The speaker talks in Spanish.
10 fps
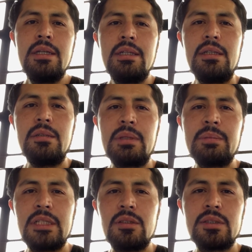Eh,
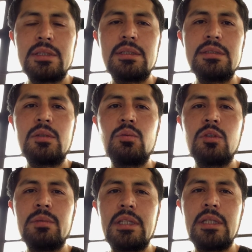bienvenidos a este segundo
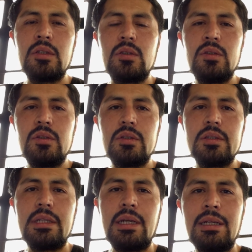video
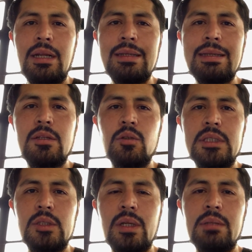en el que
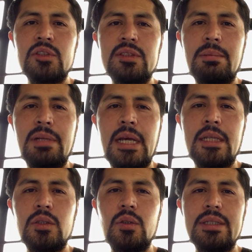continuaremos
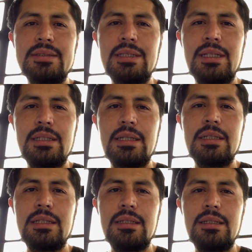hablando acerca
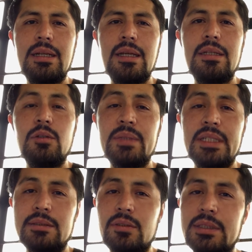de la
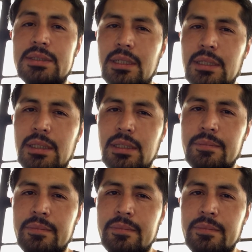iluminación escénica.